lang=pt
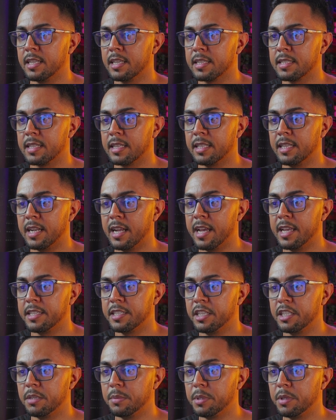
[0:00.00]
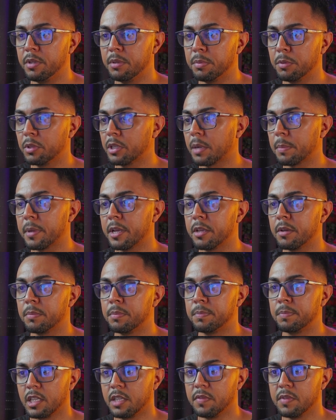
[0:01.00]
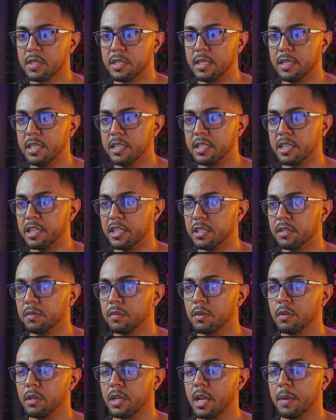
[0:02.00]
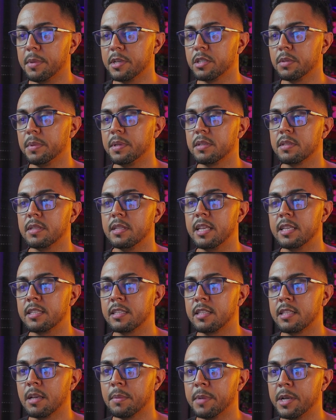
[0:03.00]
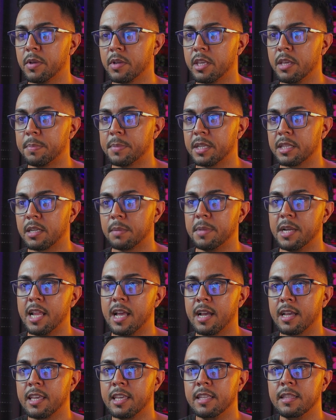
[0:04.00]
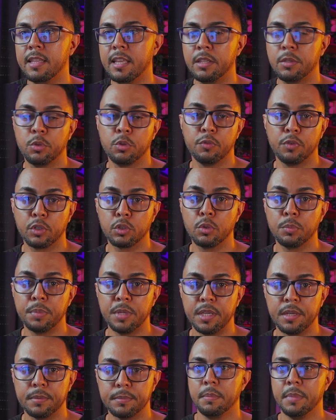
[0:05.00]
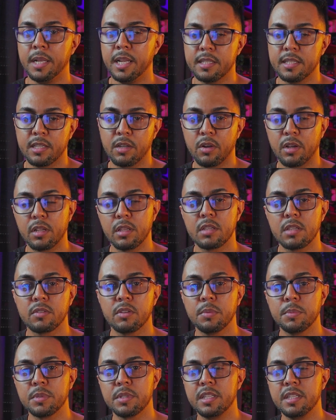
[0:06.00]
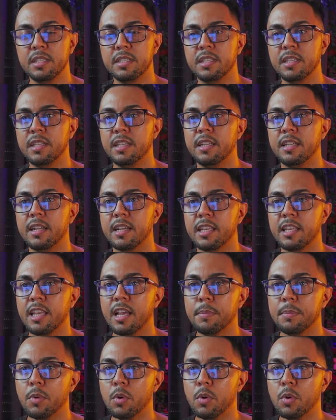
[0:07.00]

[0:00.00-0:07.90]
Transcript: nas laterais e diminuir para o tamanho que você deseja. Eu vou colocar mais ou menos nesse tamanho aqui para trabalhar aqui dentro do Fotopia. Beleza, agora nós vamos inserir aqui a